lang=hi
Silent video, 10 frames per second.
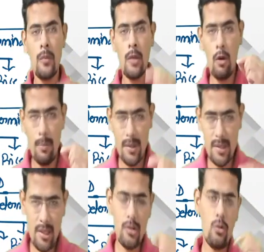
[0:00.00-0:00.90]
और
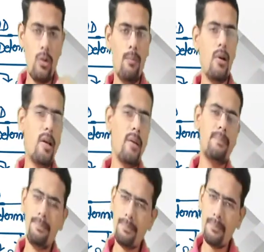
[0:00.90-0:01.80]
परसेंटेज क्यों इंपॉर्टेंट
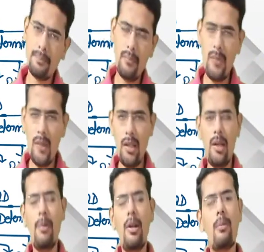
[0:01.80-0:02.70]
है ये
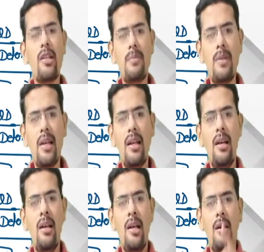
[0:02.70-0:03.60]
मैंने आपको एक्सप्लेन किया था
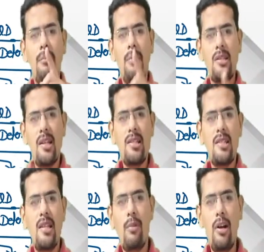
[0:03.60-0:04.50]
परसेंटेज
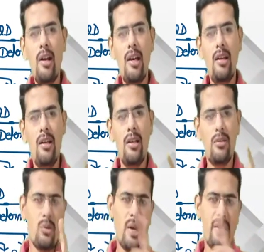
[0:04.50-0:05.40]
इसलिए इंपॉर्टेंट है
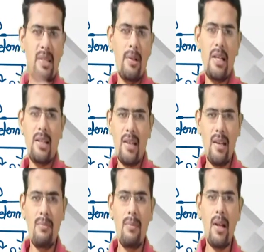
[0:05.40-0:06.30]
क्योंकि एग्जाम्पल याद
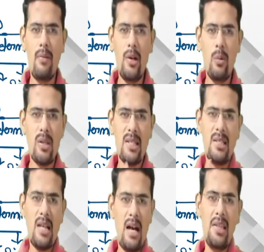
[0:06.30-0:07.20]
रखेंगे मेरा वेट वर्सेस
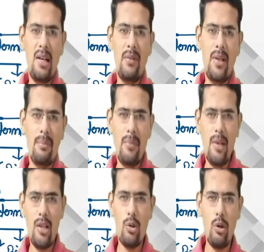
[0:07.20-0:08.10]
हाथी का वेट
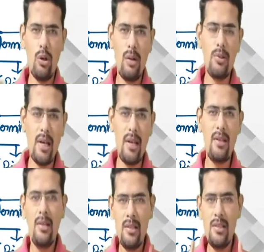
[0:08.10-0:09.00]
मेरे दो किलो कम हो जाए
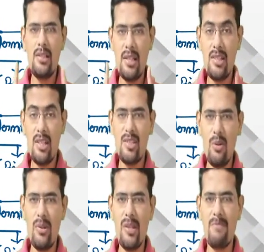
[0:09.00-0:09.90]
शायद चर्चा होगी